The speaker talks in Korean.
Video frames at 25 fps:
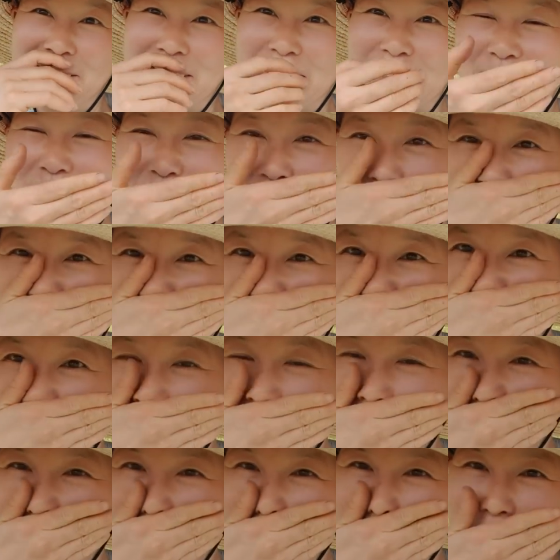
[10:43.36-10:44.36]
이제,
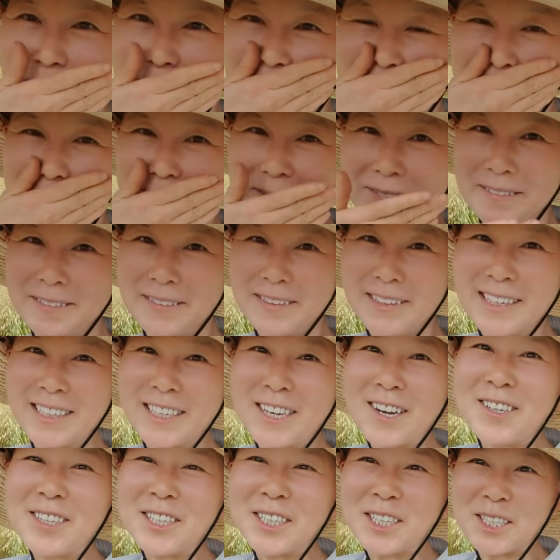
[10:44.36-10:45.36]
이제
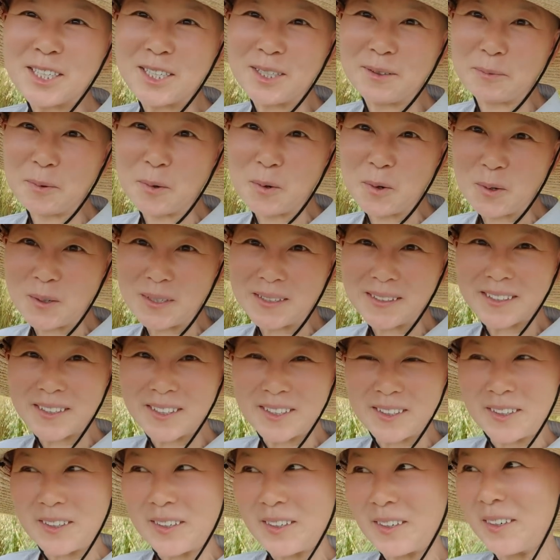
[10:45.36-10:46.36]
결실을 보고
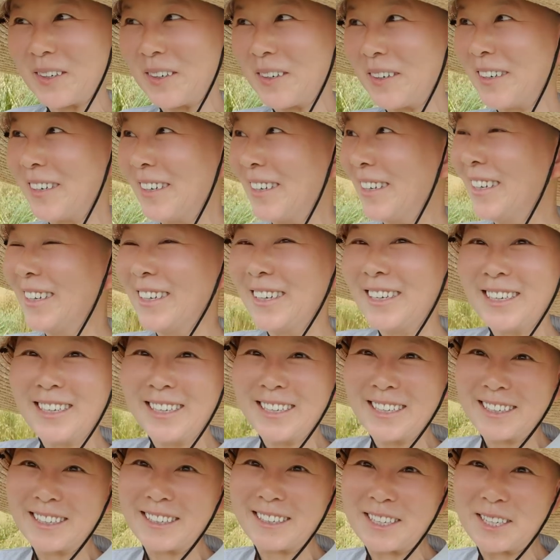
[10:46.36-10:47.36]
있어요.
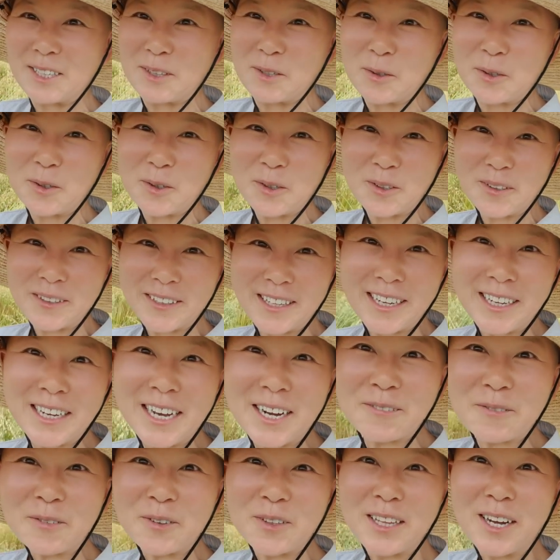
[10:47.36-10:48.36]
그래도
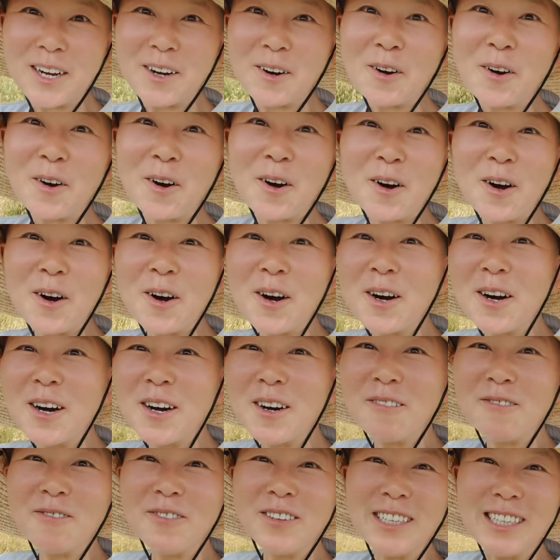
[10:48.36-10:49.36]
생각보다
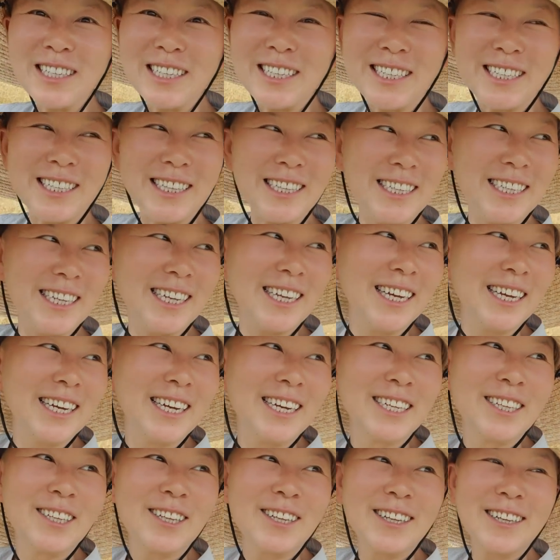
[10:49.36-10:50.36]
훨씬
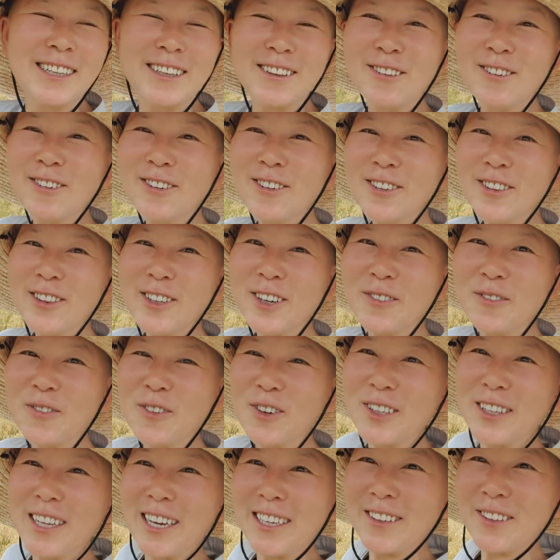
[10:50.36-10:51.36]
누운
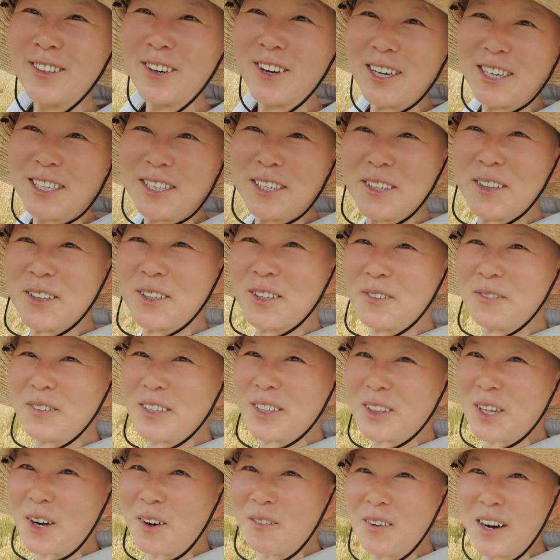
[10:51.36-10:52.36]
놈보다 서 있는
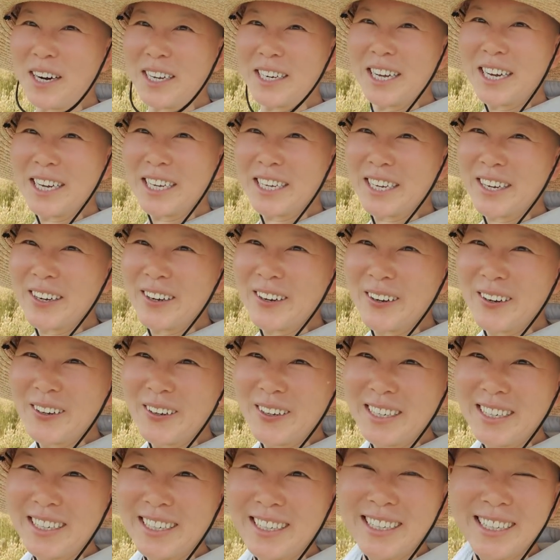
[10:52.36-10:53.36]
놈이 더 많아요.
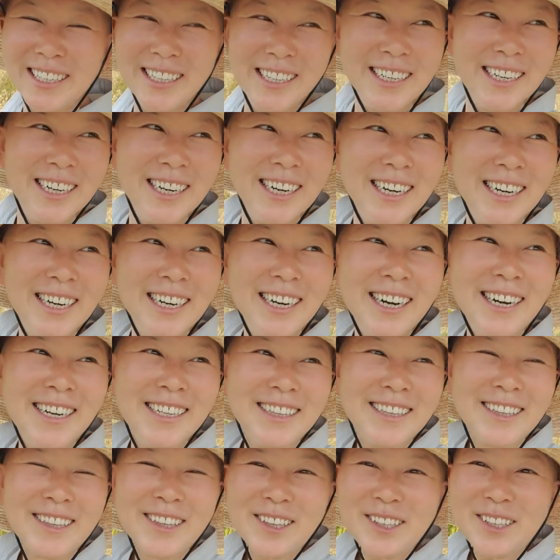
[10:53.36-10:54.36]

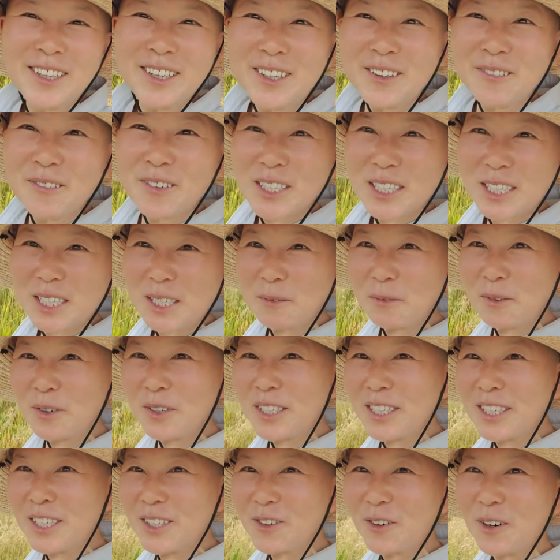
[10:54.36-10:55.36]
너무
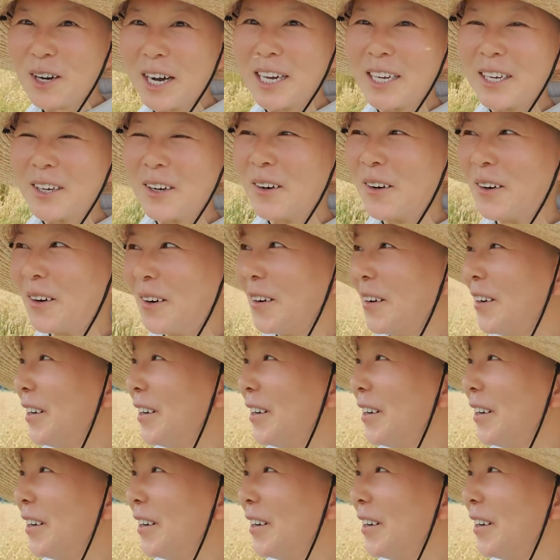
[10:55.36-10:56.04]
기분이 좋아요.